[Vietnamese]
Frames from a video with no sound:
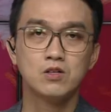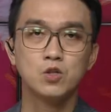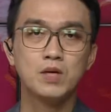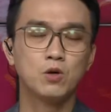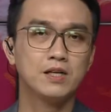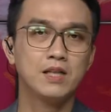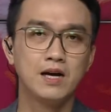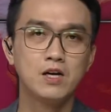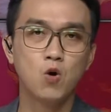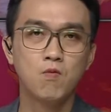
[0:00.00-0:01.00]
Chúng ta có thể
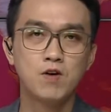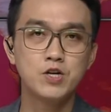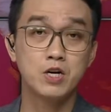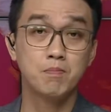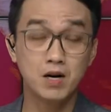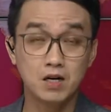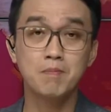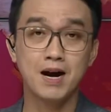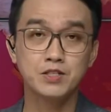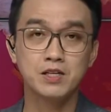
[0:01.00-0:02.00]
thấy cùng với sự mất
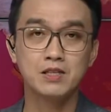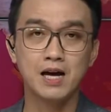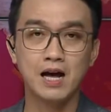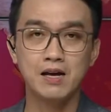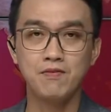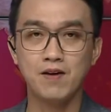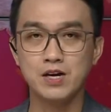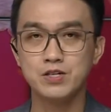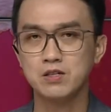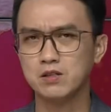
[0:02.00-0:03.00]
cân bằng sinh thái
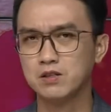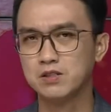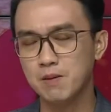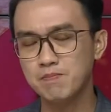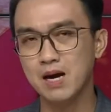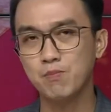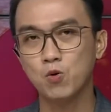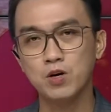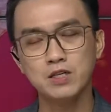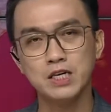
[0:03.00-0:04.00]
và sự xâm nhập
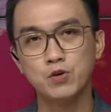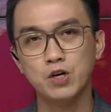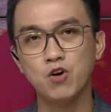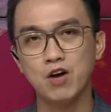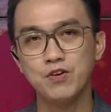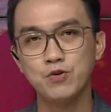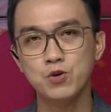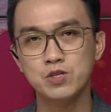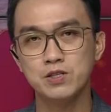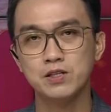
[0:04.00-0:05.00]
của rất nhiều những loại
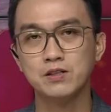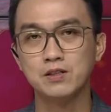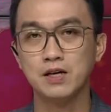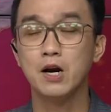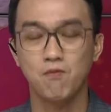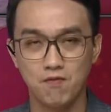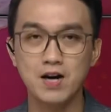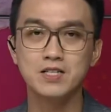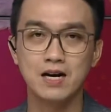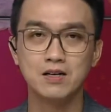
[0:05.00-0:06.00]
virus từ động
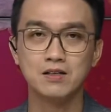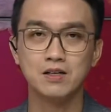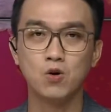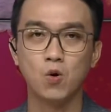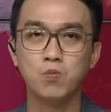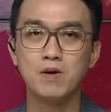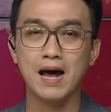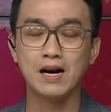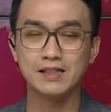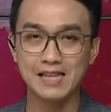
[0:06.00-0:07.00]
vật sang người cũng
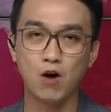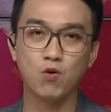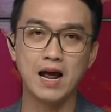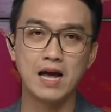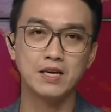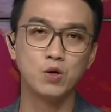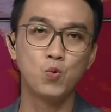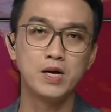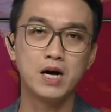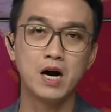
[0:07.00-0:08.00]
đã tạo ra những
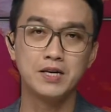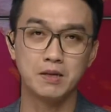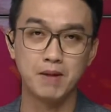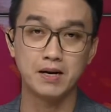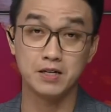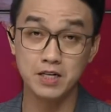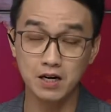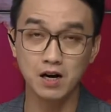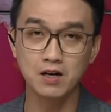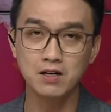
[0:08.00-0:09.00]
nguy cơ dịch bệnh
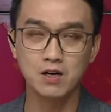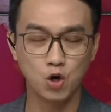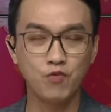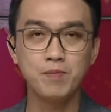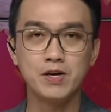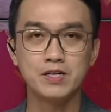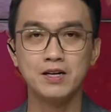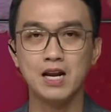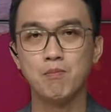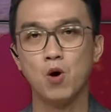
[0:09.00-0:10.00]
rất lớn.
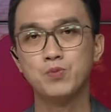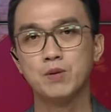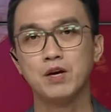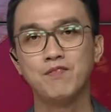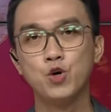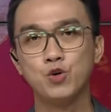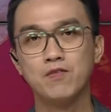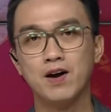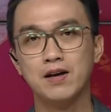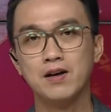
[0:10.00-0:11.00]
Covid-19 là một trong những ví dụ như
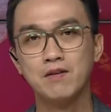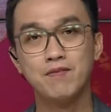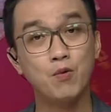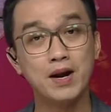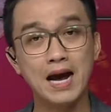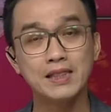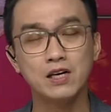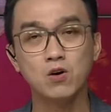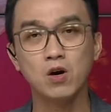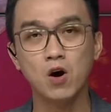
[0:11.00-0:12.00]
vậy. Và ngoài ra
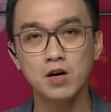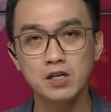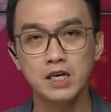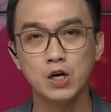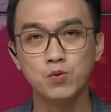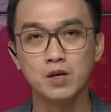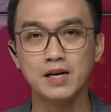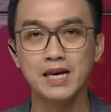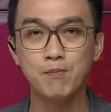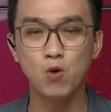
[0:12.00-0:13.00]
thì còn có rất nhiều những
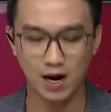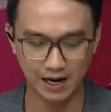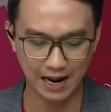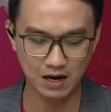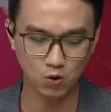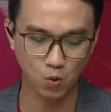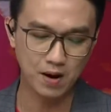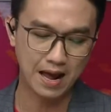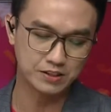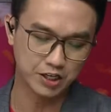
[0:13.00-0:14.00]
cái hiểm họa khác cũng
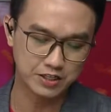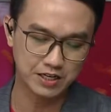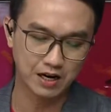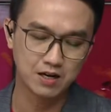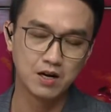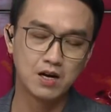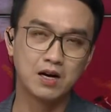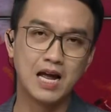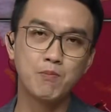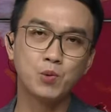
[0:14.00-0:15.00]
đang trực chờ.
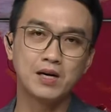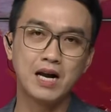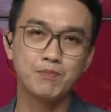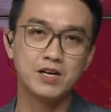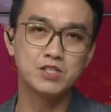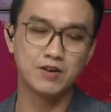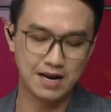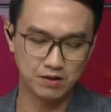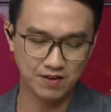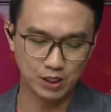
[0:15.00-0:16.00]
Ngày 21 tháng 5 thì
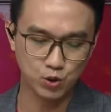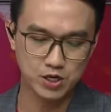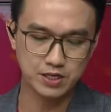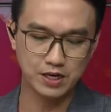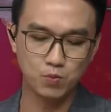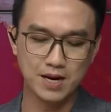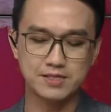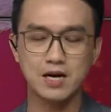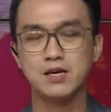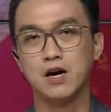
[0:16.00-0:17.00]
Israel và Thụy Sĩ cũng đã
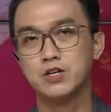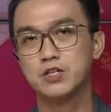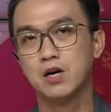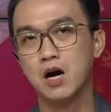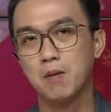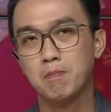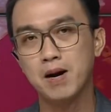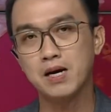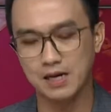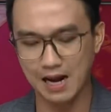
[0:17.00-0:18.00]
xác nhận trường hợp
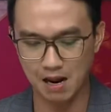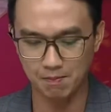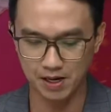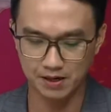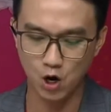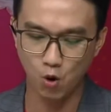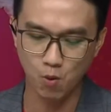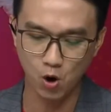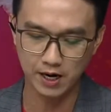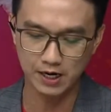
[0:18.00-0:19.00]
mắc ca bệnh đậu
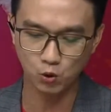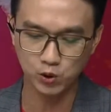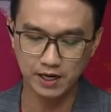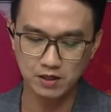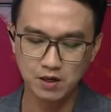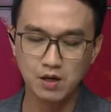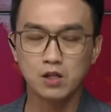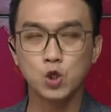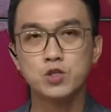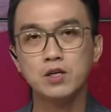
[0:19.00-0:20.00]
mùa khỉ đầu tiên.
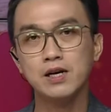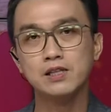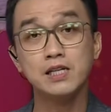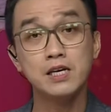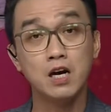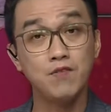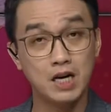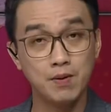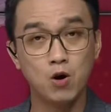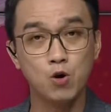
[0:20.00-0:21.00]
Tổ chức Y tế Thế giới
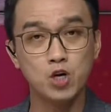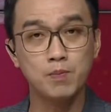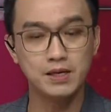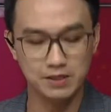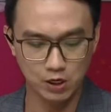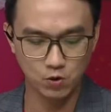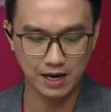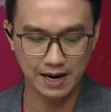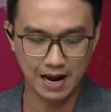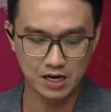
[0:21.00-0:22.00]
WHO cho biết nhiều
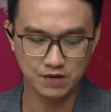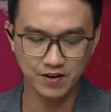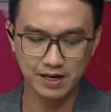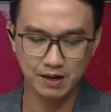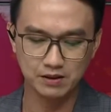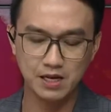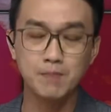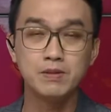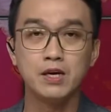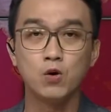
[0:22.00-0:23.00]
khả năng sẽ phát hiện
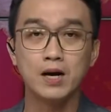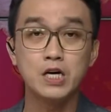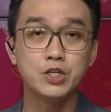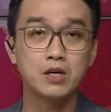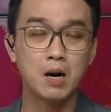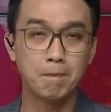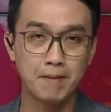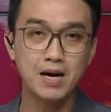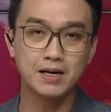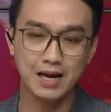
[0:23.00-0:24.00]
thêm nhiều các trường hợp
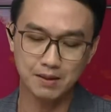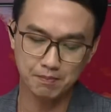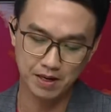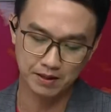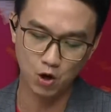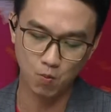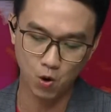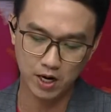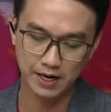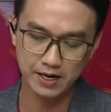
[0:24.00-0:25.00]
mắc các bệnh đậu
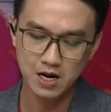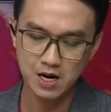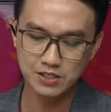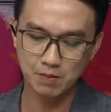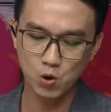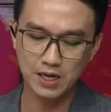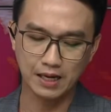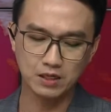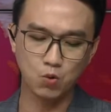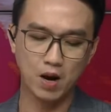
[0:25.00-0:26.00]
mùa khỉ trong bối
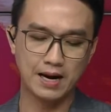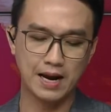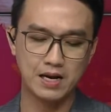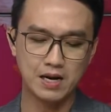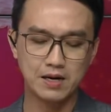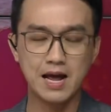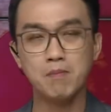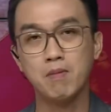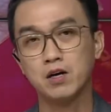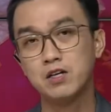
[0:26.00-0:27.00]
cảnh cơ quan này
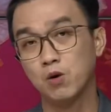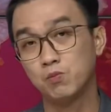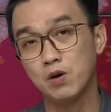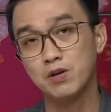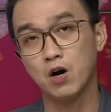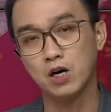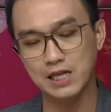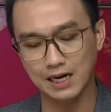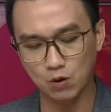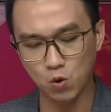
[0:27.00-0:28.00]
đang mở rộng theo dõi
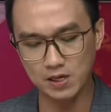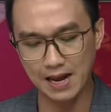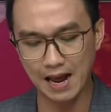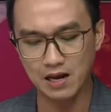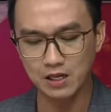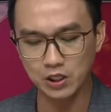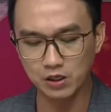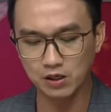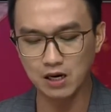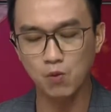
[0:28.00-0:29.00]
tại các quốc gia
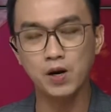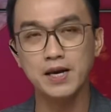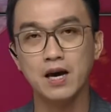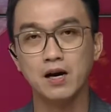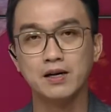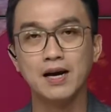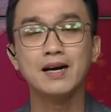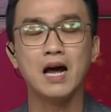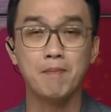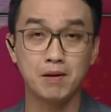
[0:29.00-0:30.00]
thường không ghi nhận
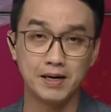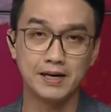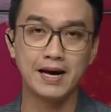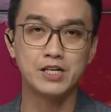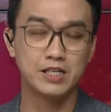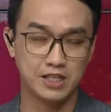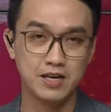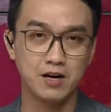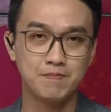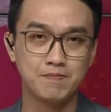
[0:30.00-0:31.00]
các ca mắc bệnh này trên thế giới.